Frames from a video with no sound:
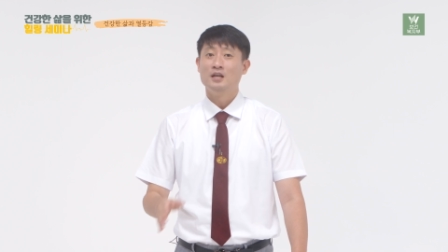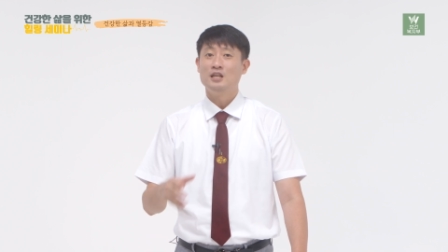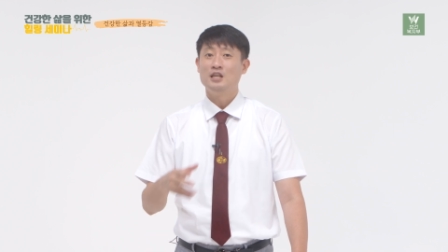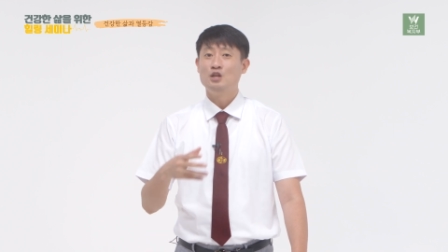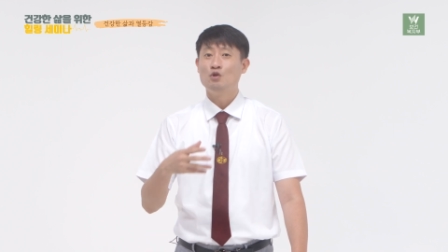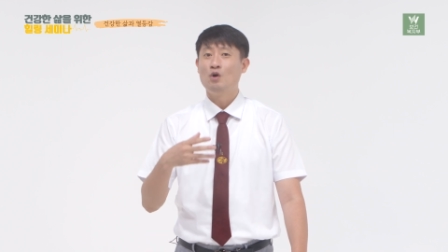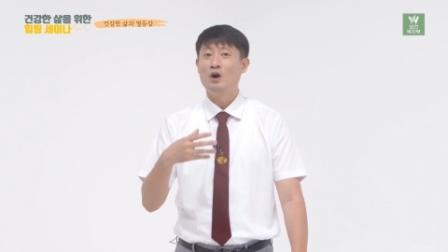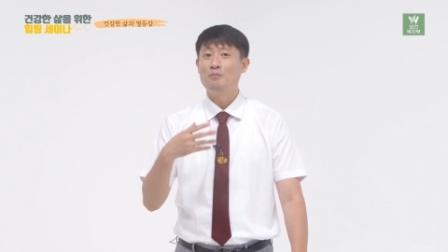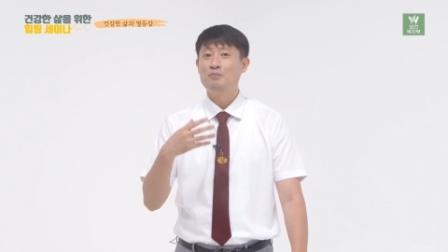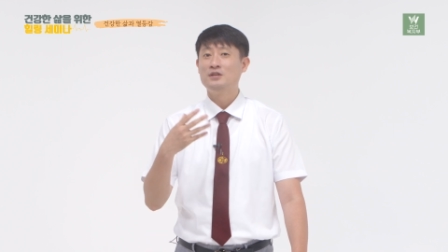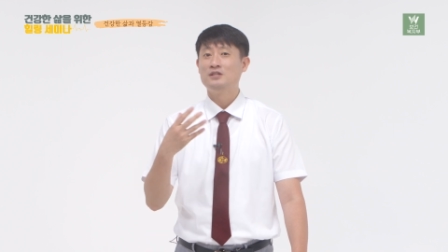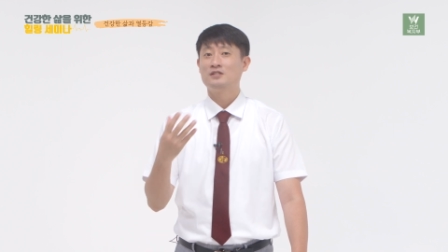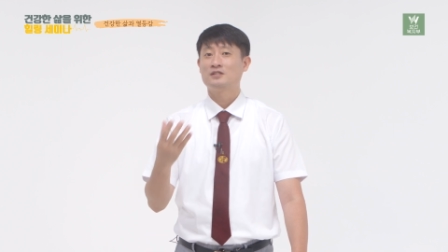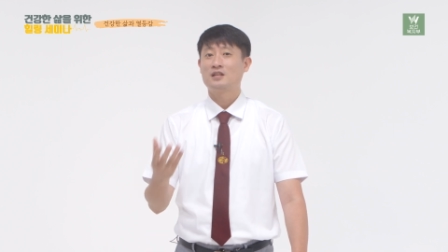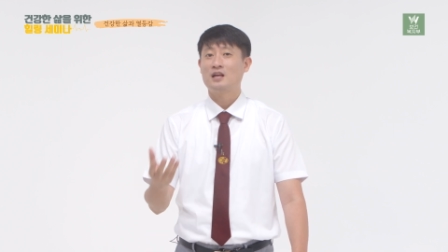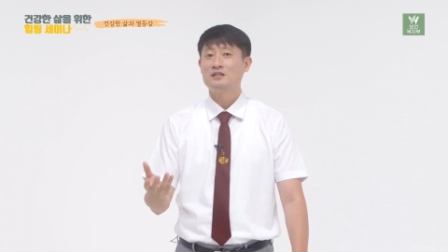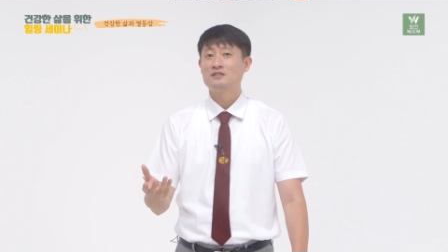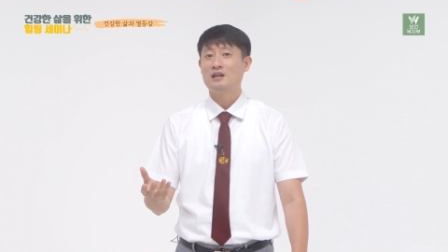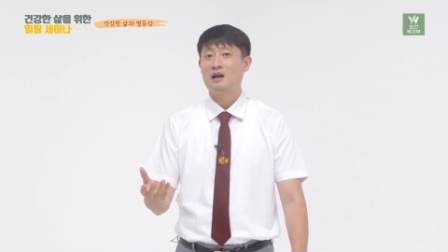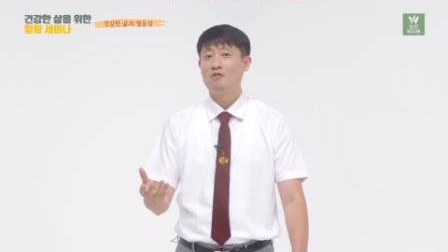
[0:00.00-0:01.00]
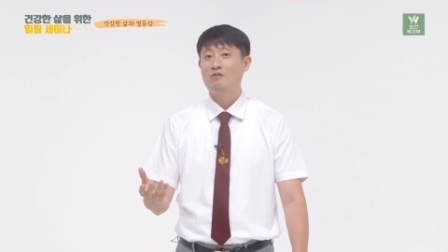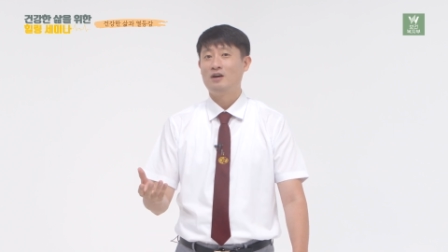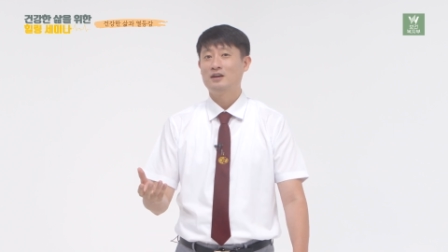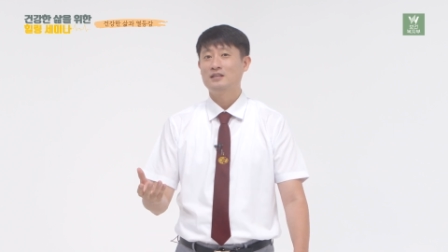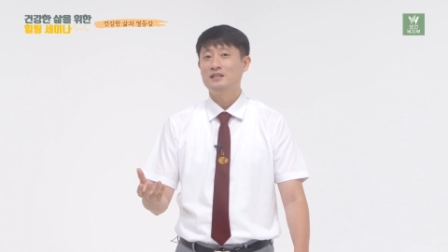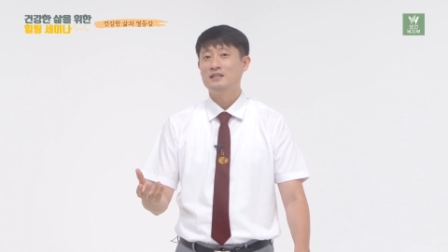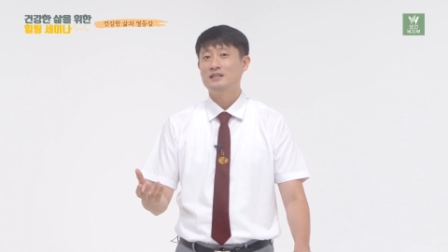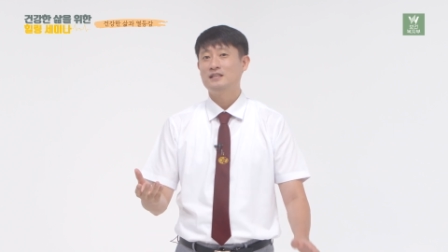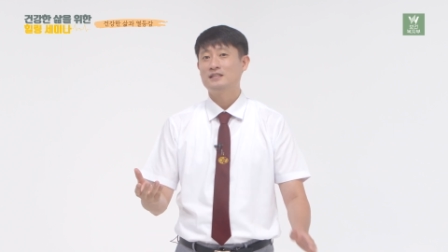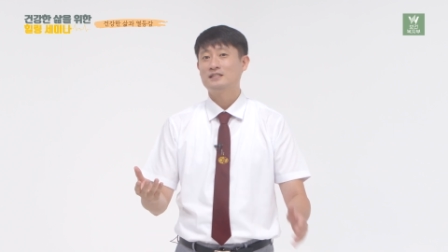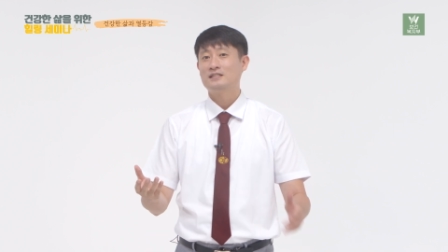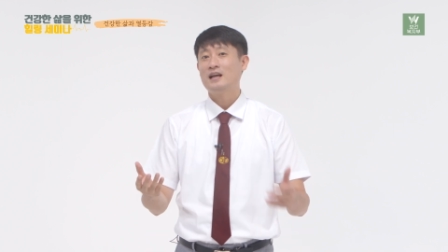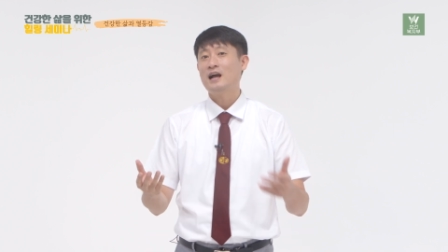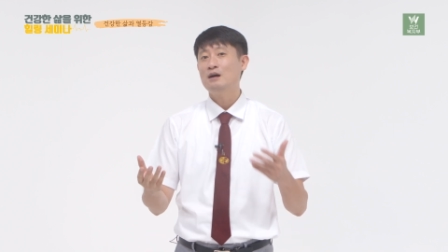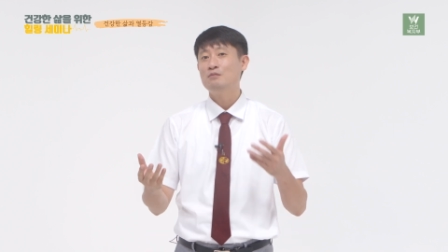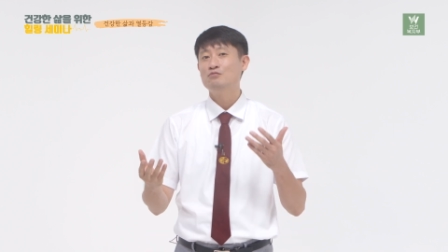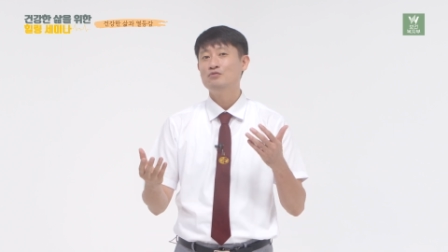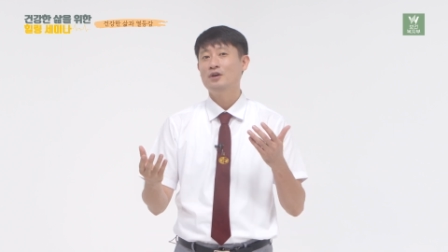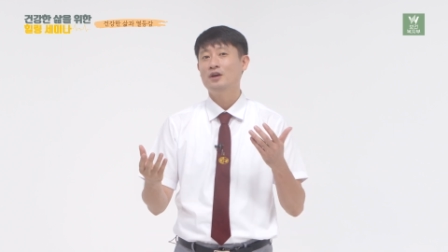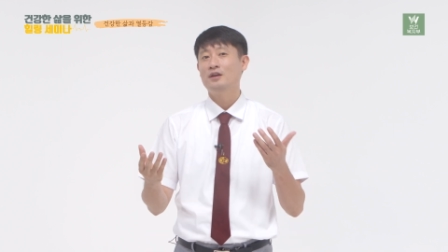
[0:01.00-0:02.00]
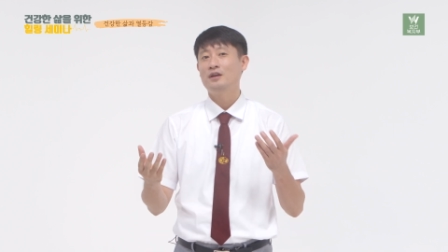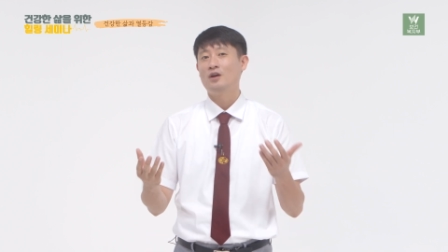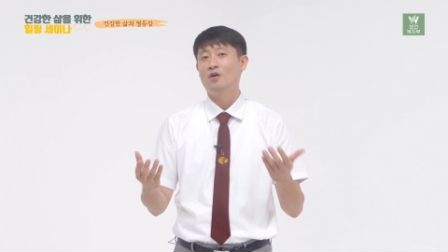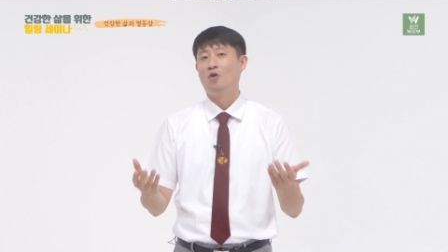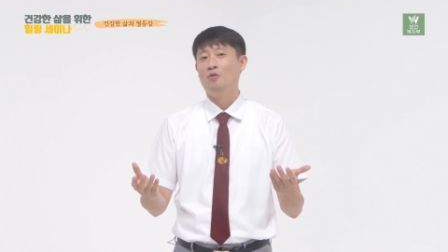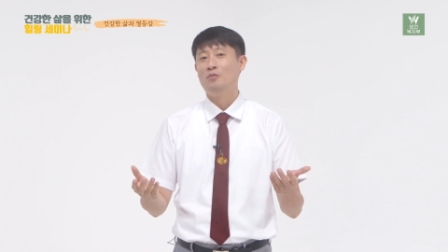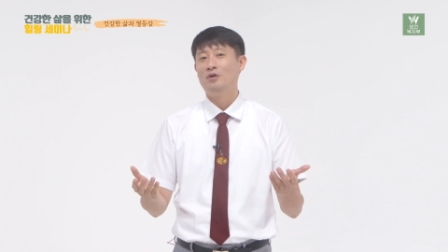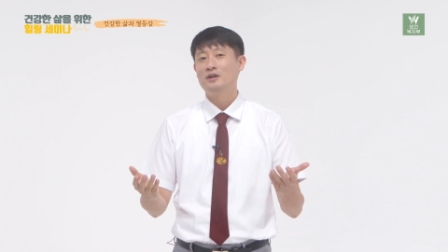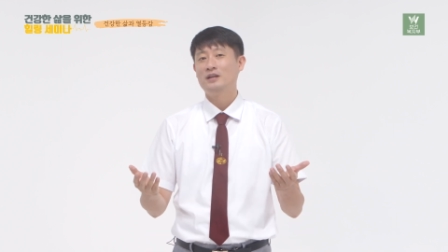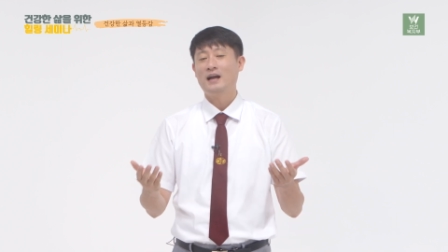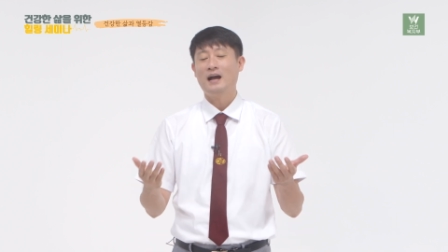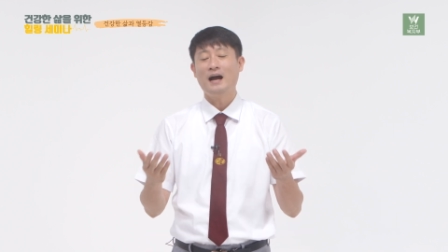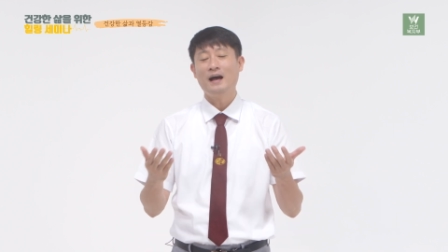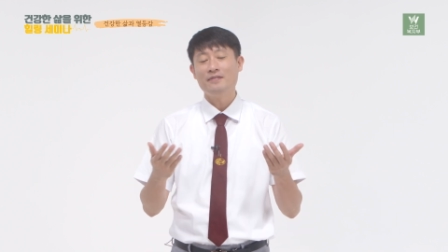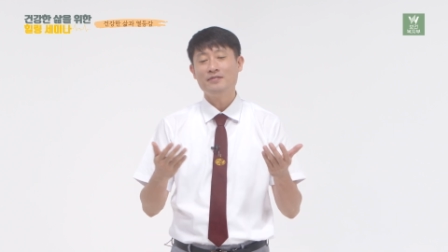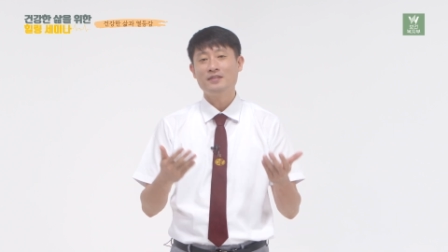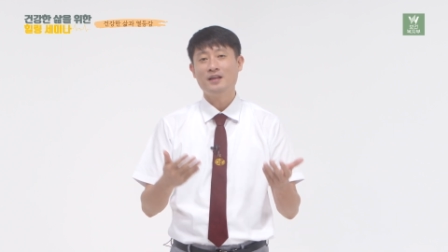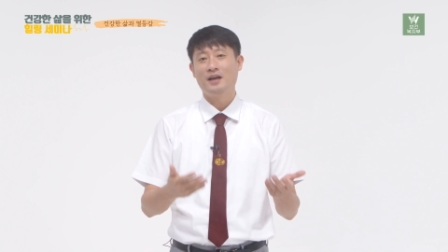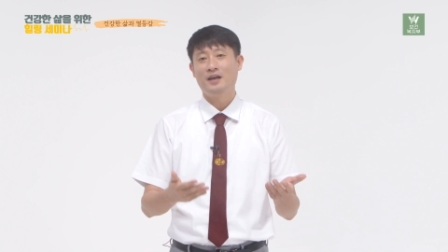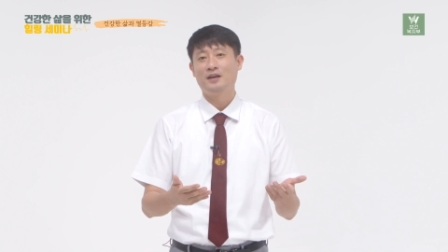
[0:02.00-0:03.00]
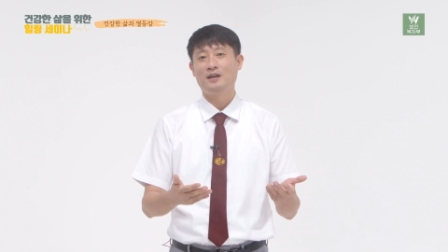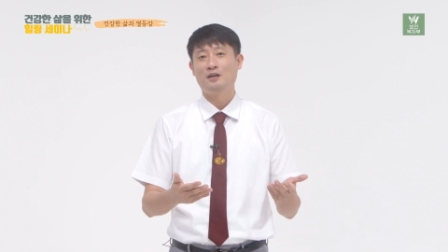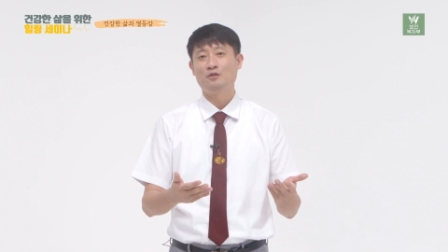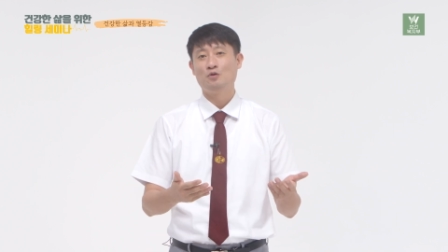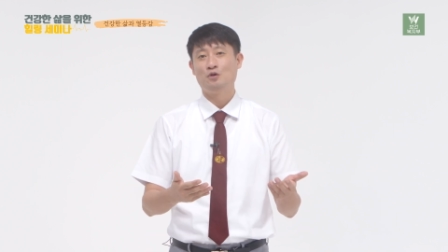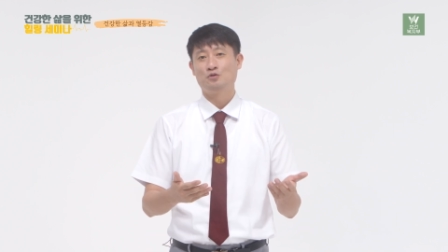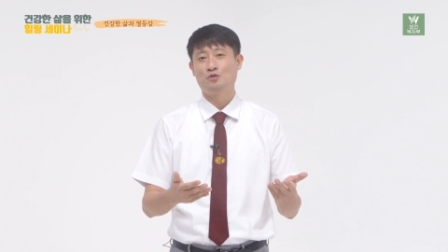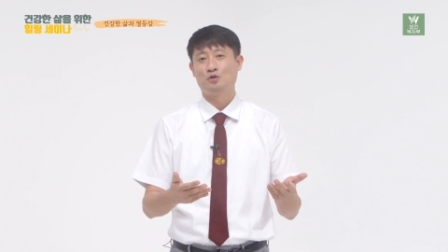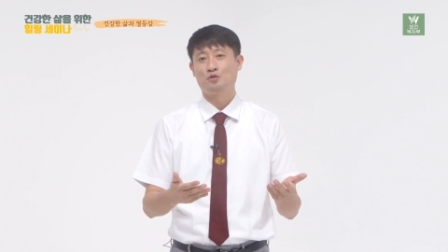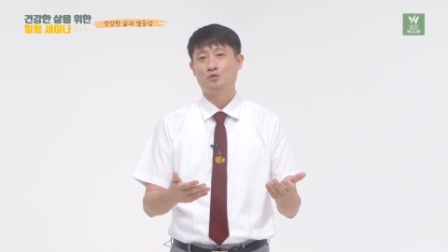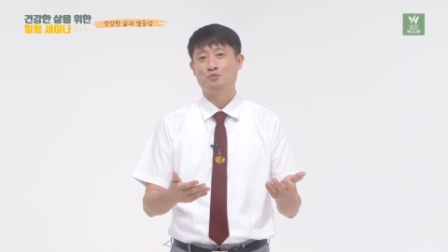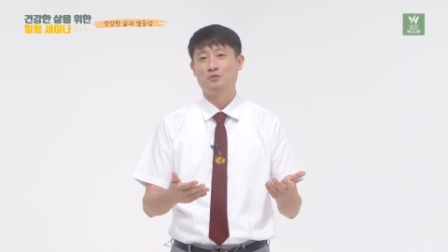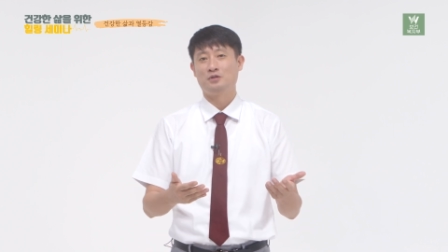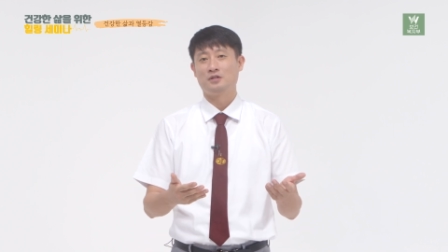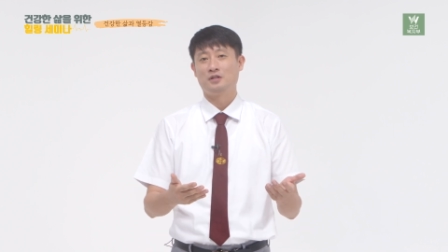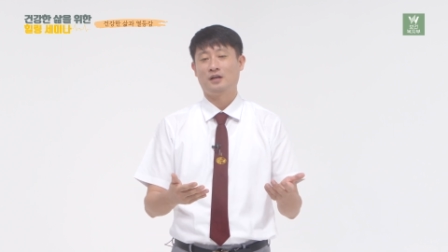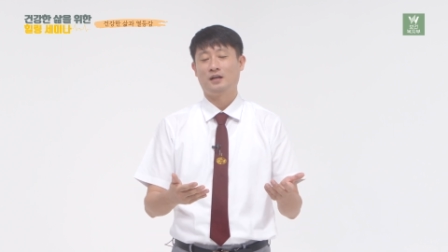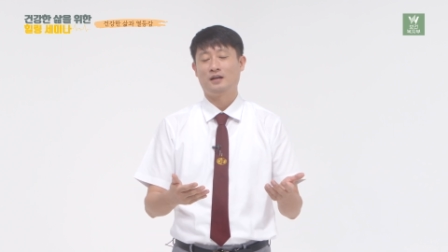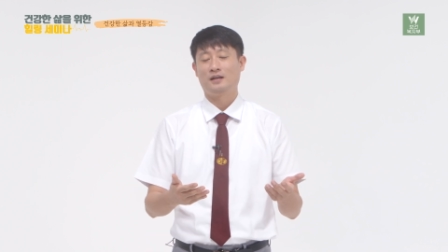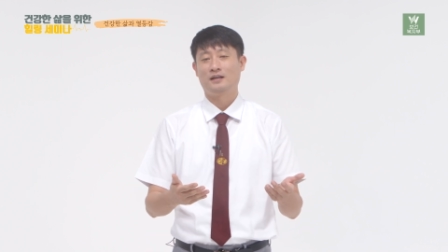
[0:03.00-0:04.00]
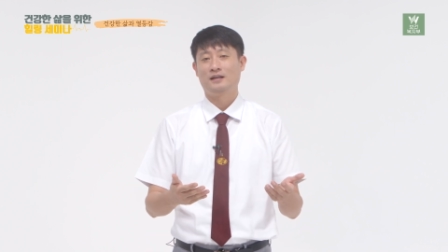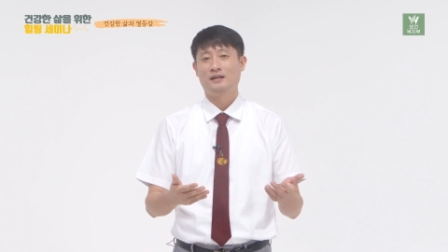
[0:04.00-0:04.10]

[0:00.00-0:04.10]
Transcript: 이와 비슷한 상황이 사무엘의 어머니 한나에게도 있었습니다.